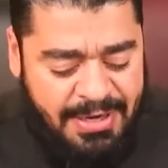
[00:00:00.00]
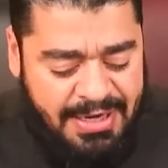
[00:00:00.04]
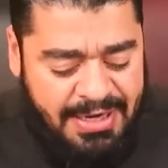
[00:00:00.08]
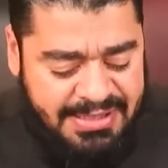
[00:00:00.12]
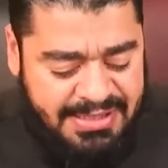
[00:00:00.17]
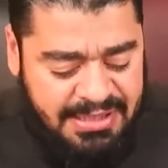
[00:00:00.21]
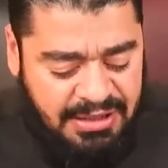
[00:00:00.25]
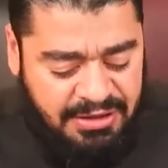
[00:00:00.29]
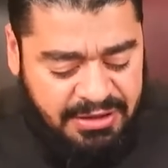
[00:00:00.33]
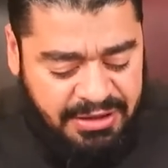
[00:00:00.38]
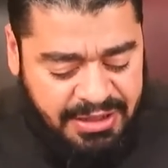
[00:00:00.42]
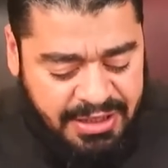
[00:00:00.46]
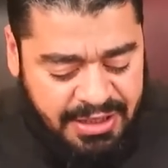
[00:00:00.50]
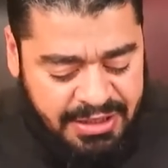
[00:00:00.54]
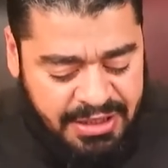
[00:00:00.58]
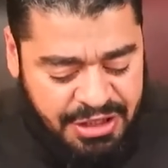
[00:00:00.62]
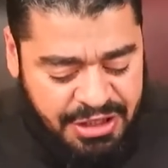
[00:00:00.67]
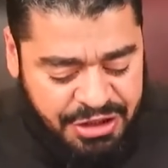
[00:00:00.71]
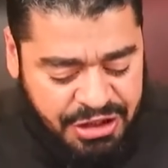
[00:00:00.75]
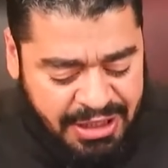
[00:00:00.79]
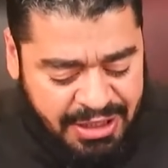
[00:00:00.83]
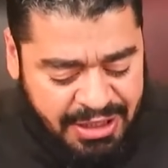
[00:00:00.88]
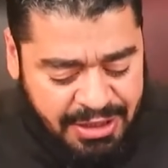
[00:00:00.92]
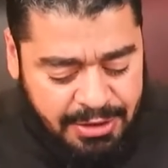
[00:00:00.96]
مين الصادقين يا
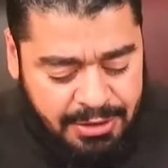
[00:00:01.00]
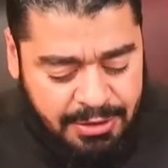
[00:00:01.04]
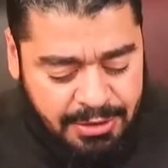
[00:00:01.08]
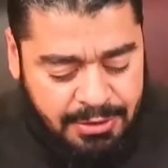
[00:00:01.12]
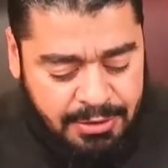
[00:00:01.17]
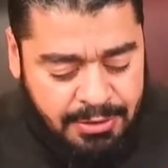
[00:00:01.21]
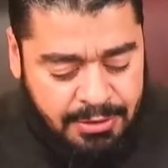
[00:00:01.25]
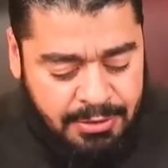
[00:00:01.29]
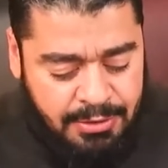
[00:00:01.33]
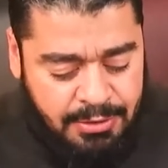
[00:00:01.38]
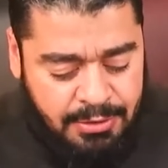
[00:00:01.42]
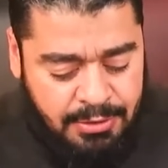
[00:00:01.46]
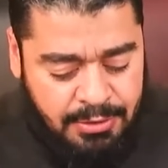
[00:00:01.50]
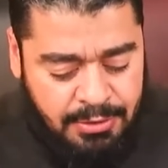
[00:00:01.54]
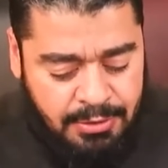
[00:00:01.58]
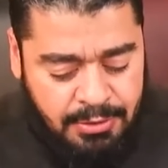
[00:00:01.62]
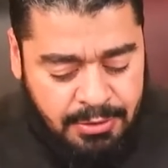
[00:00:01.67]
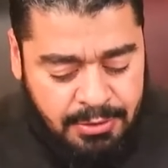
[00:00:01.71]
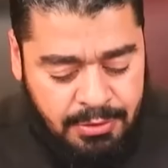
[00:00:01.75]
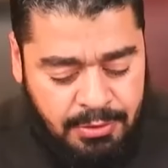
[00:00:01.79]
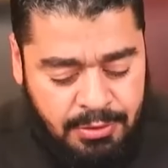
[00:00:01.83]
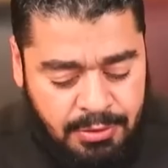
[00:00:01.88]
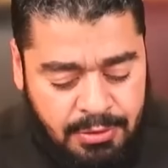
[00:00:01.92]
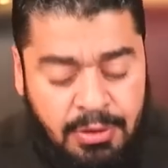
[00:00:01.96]
شيخ؟
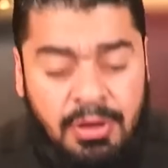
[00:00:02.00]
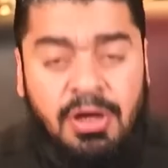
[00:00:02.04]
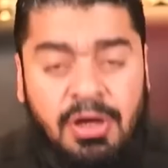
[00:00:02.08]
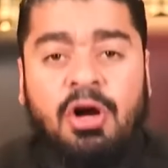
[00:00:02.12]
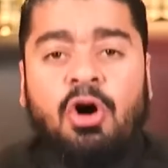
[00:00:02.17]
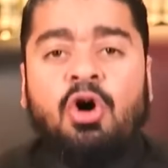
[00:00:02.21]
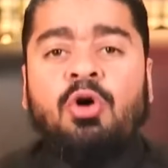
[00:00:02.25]
مين؟